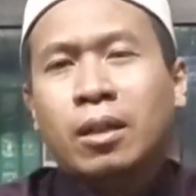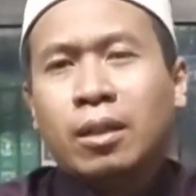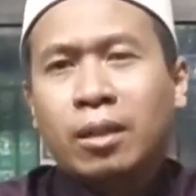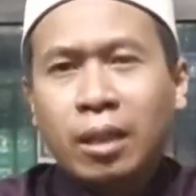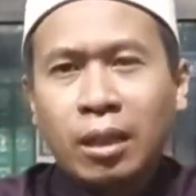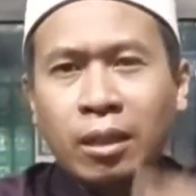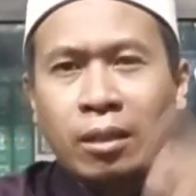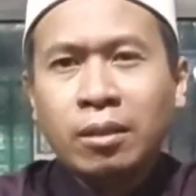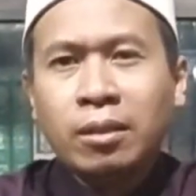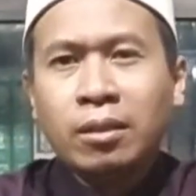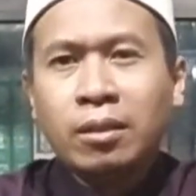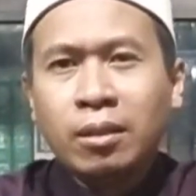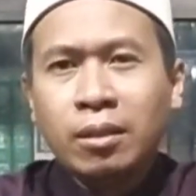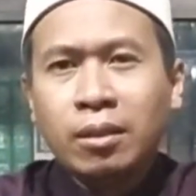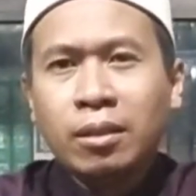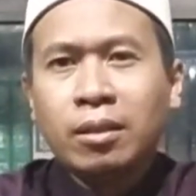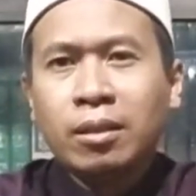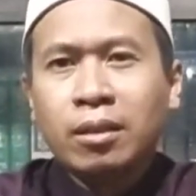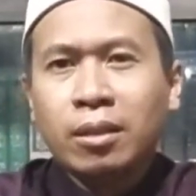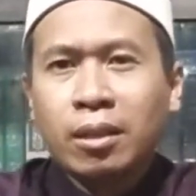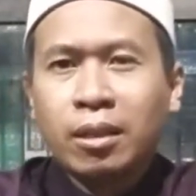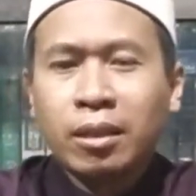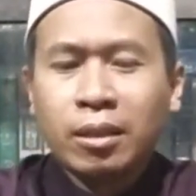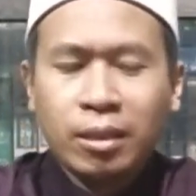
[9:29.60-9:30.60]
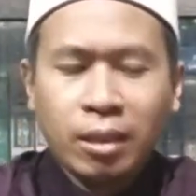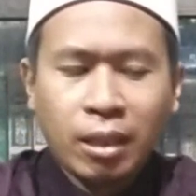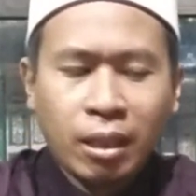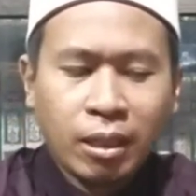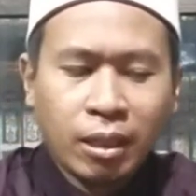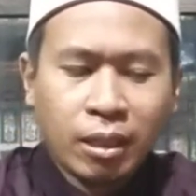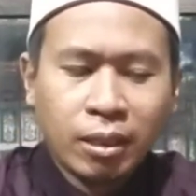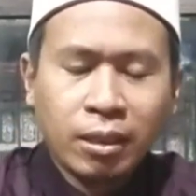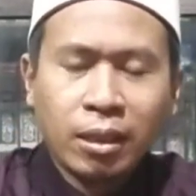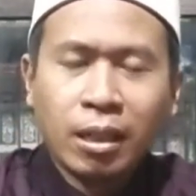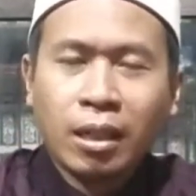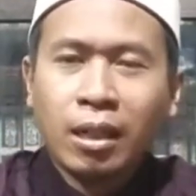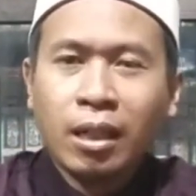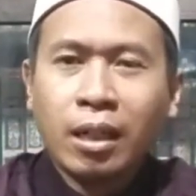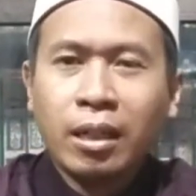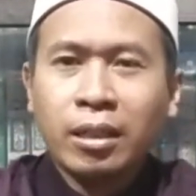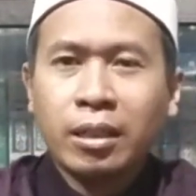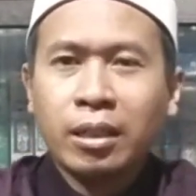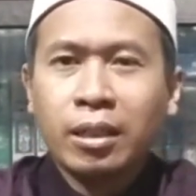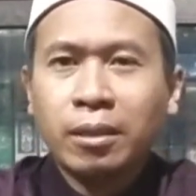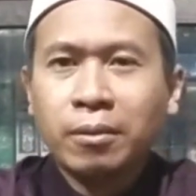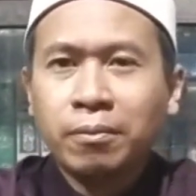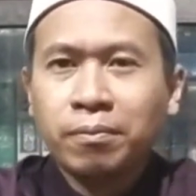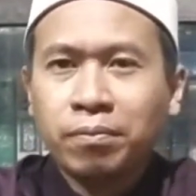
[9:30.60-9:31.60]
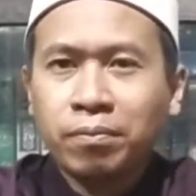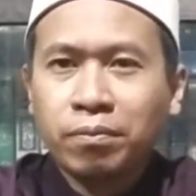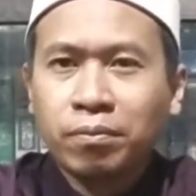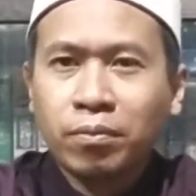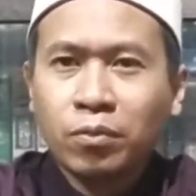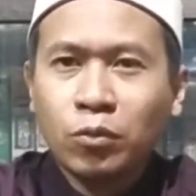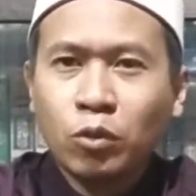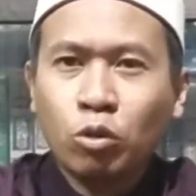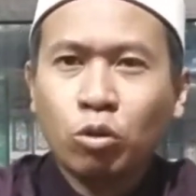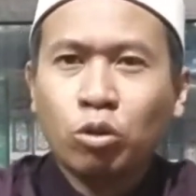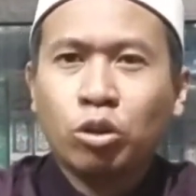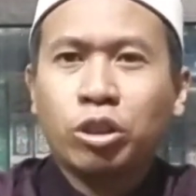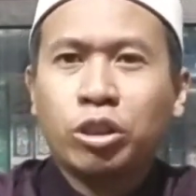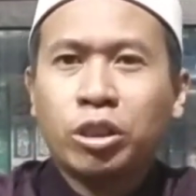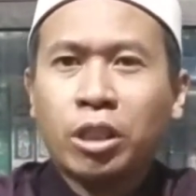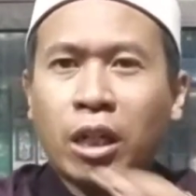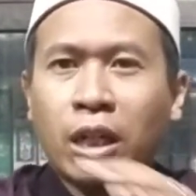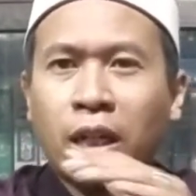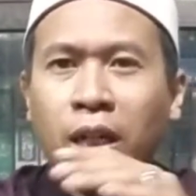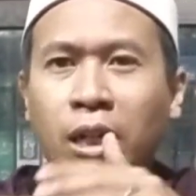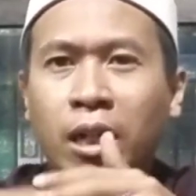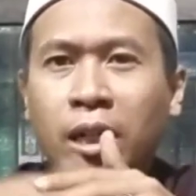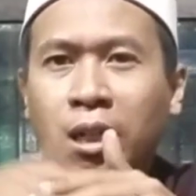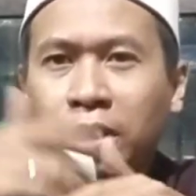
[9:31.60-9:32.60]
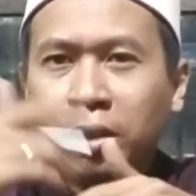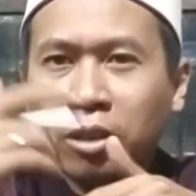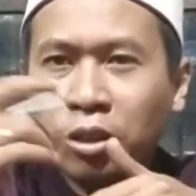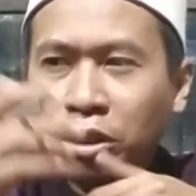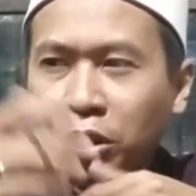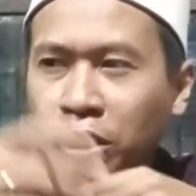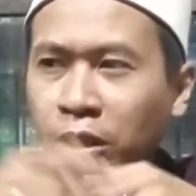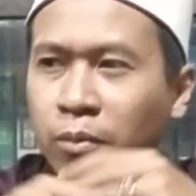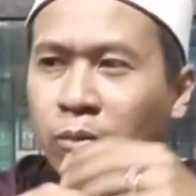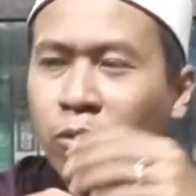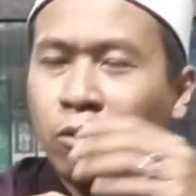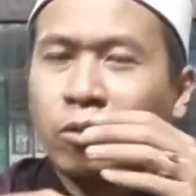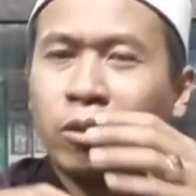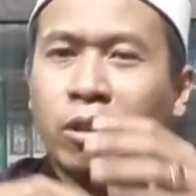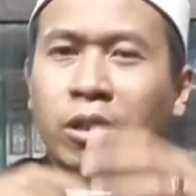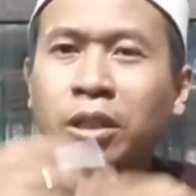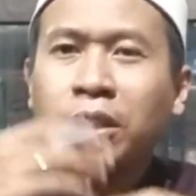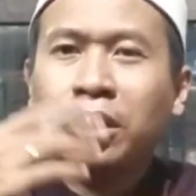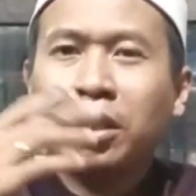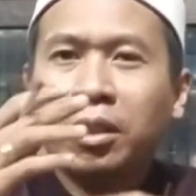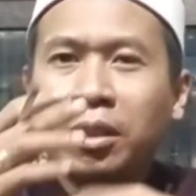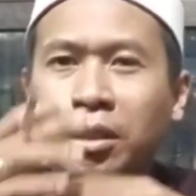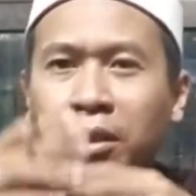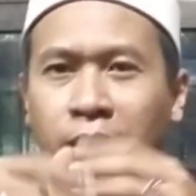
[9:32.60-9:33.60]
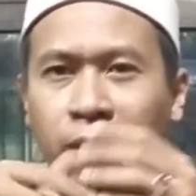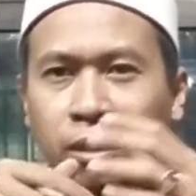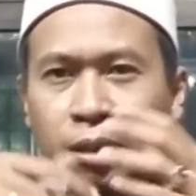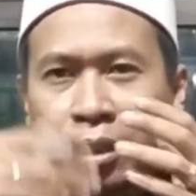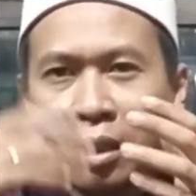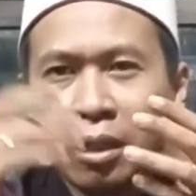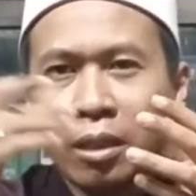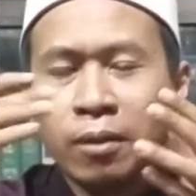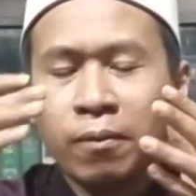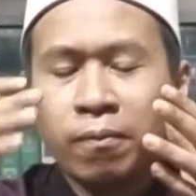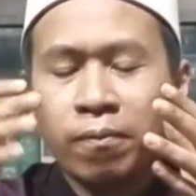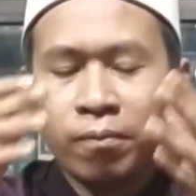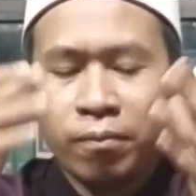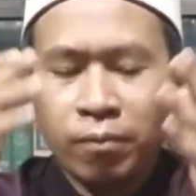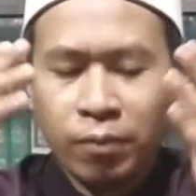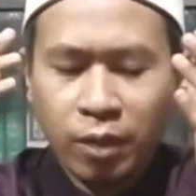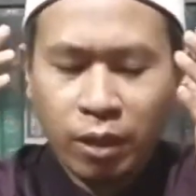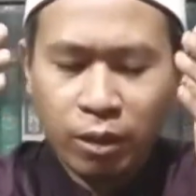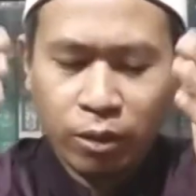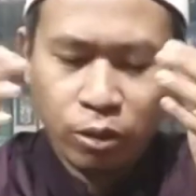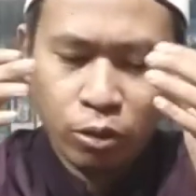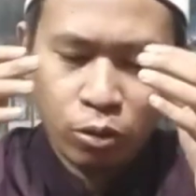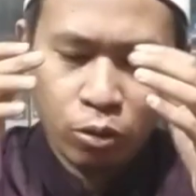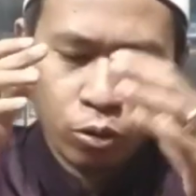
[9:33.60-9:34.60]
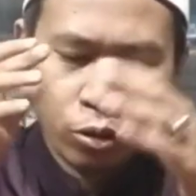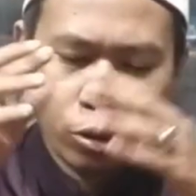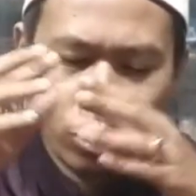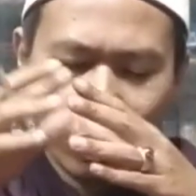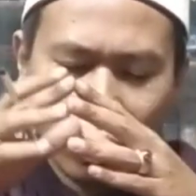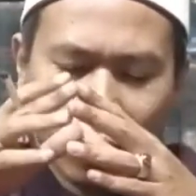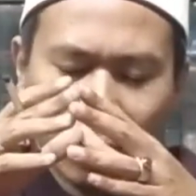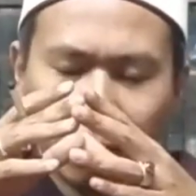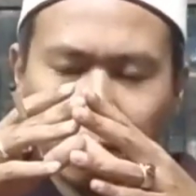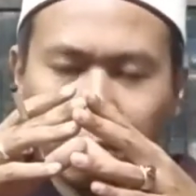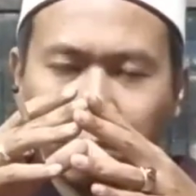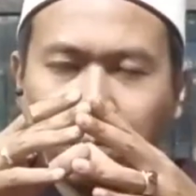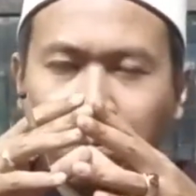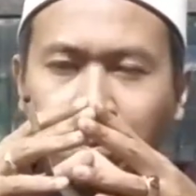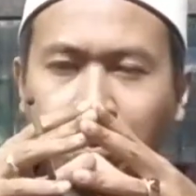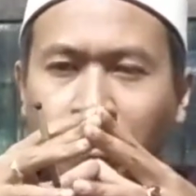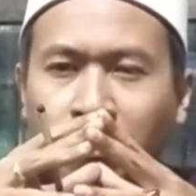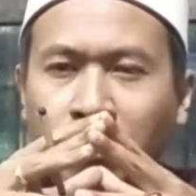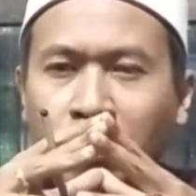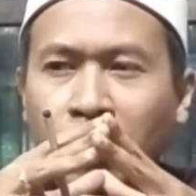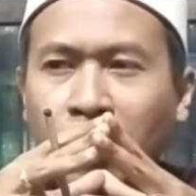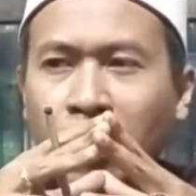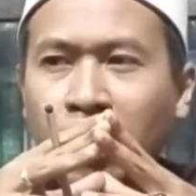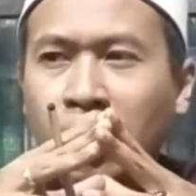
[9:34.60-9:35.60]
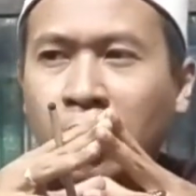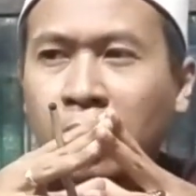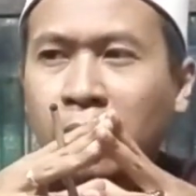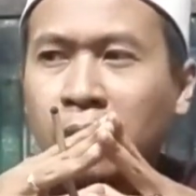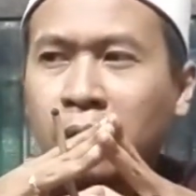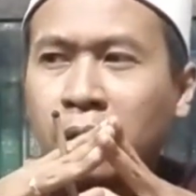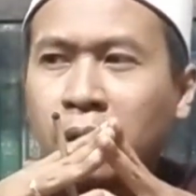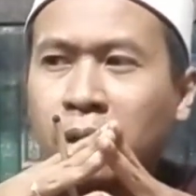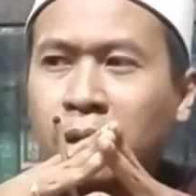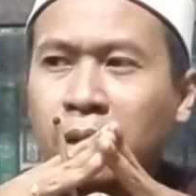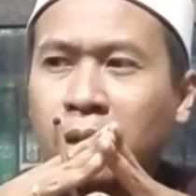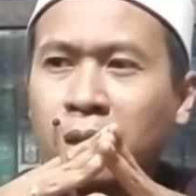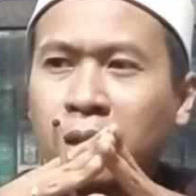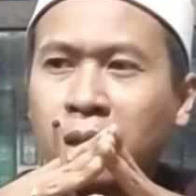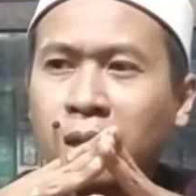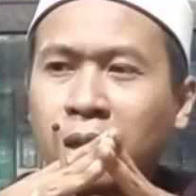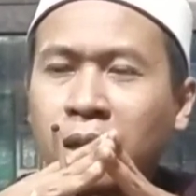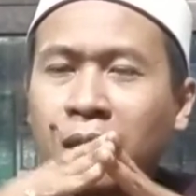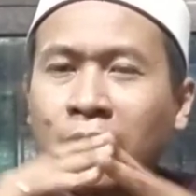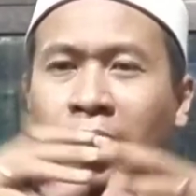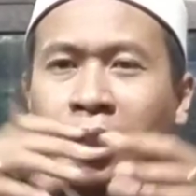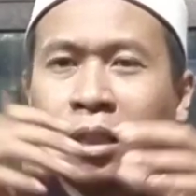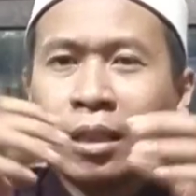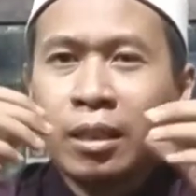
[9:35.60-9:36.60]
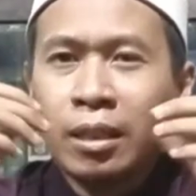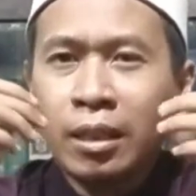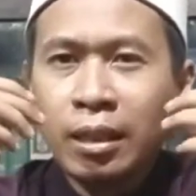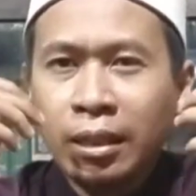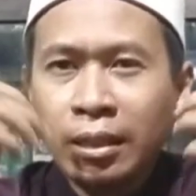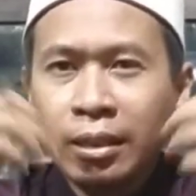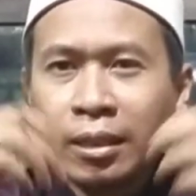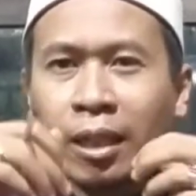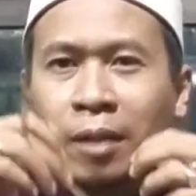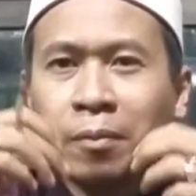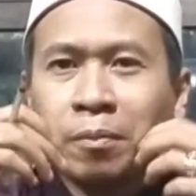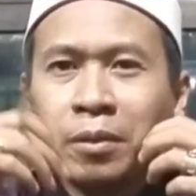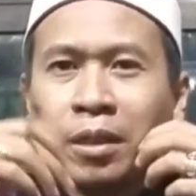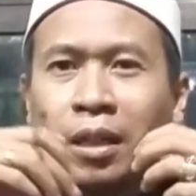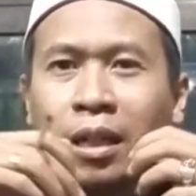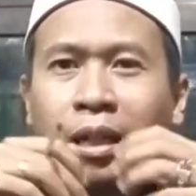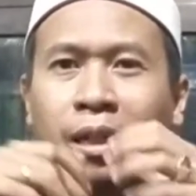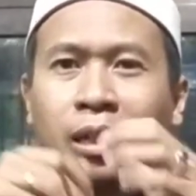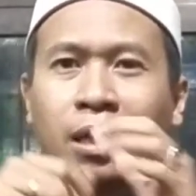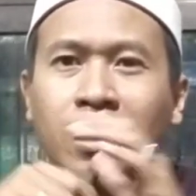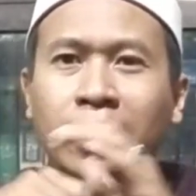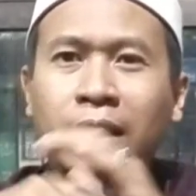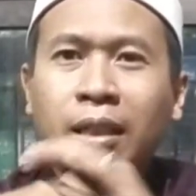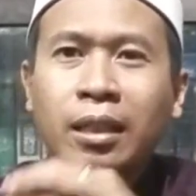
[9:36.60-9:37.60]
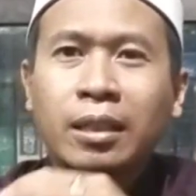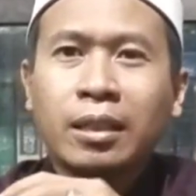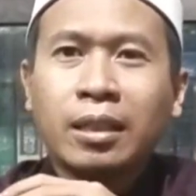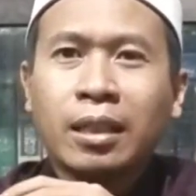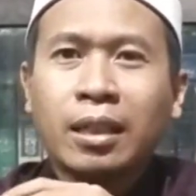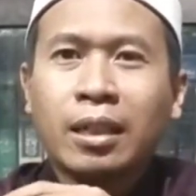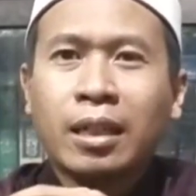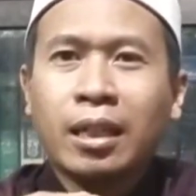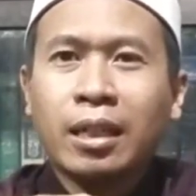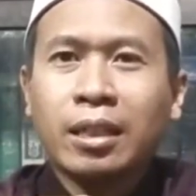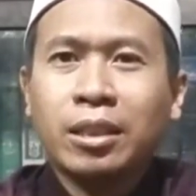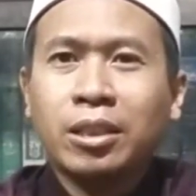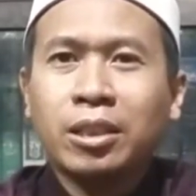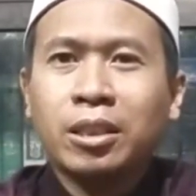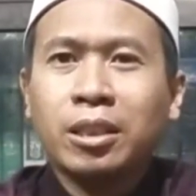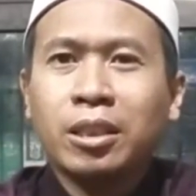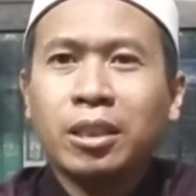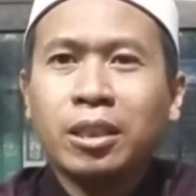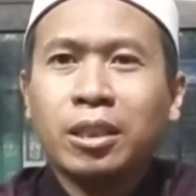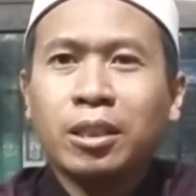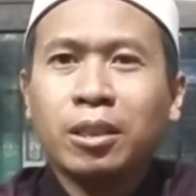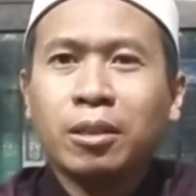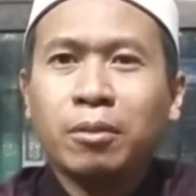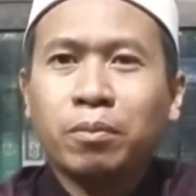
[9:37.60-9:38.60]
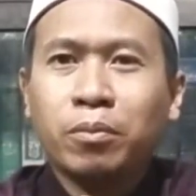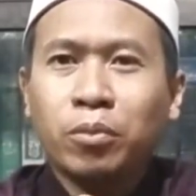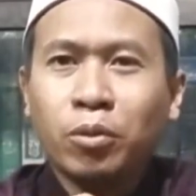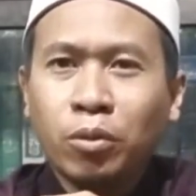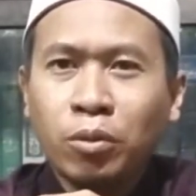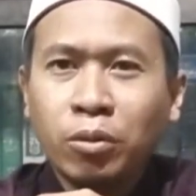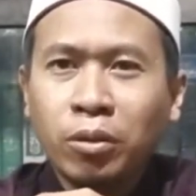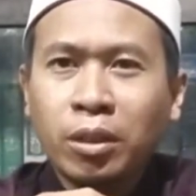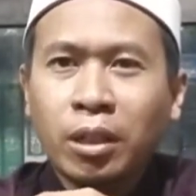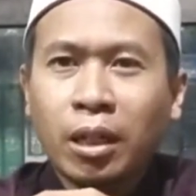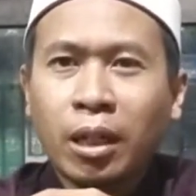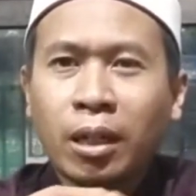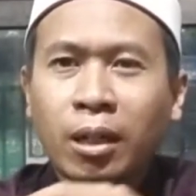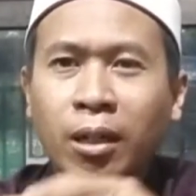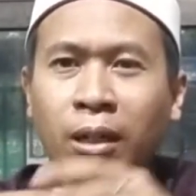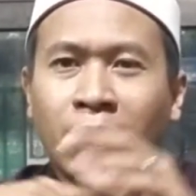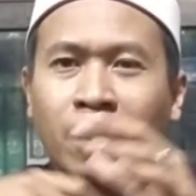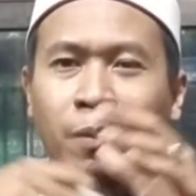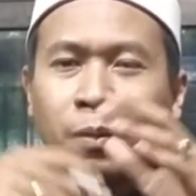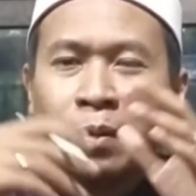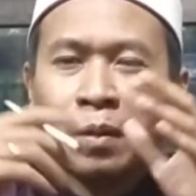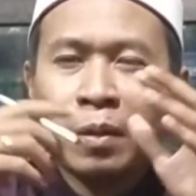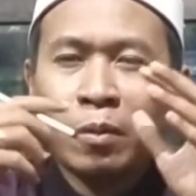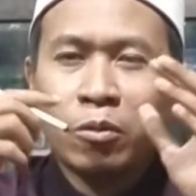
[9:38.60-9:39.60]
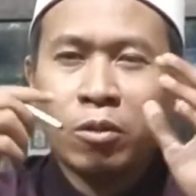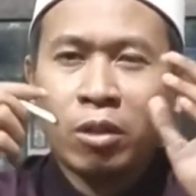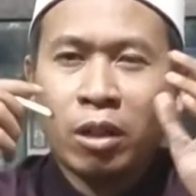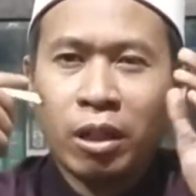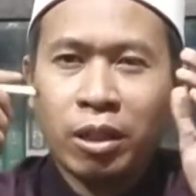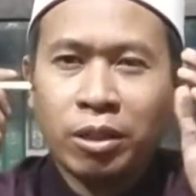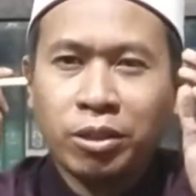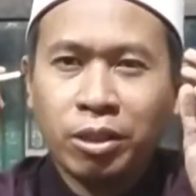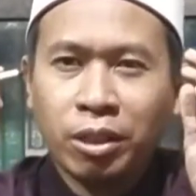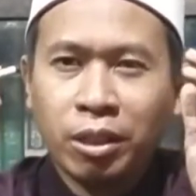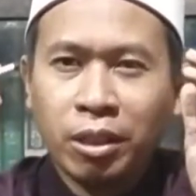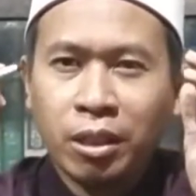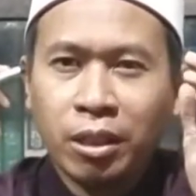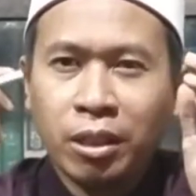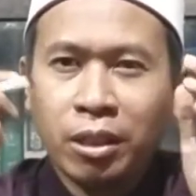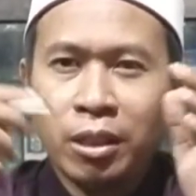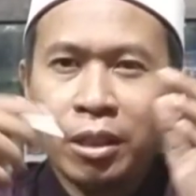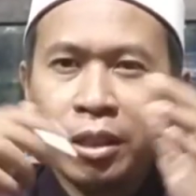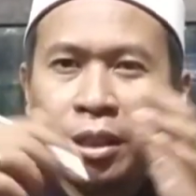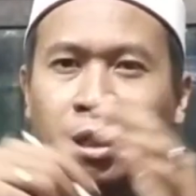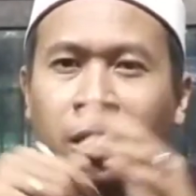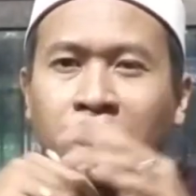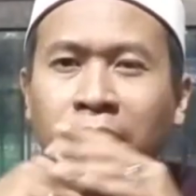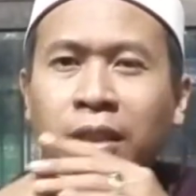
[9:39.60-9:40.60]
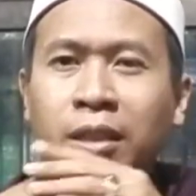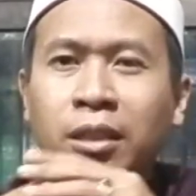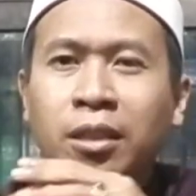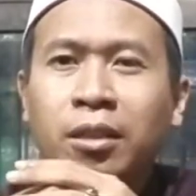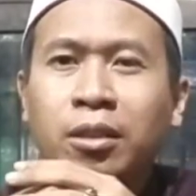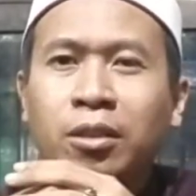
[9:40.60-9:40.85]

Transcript: Dan ikhtiar-ikhtiar lainnya, cuci tangan sesering mungkin, ya, dan seterusnya. Nah, kitab yang akan kita kaji ini pun karangan Imam Ibn Hajar ini